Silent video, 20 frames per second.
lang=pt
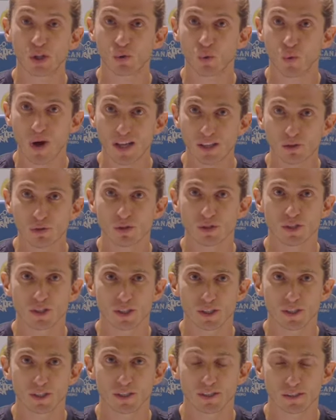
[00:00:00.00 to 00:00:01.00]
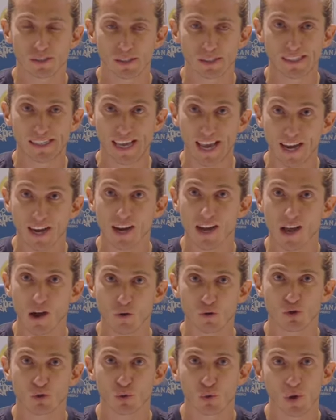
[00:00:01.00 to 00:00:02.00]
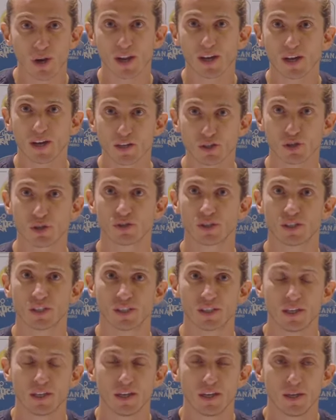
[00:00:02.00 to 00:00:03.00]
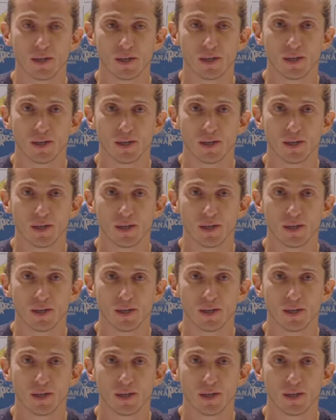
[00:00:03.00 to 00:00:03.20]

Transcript: Quando a torcida quer ganhar o jogo, ela ganha sozinha.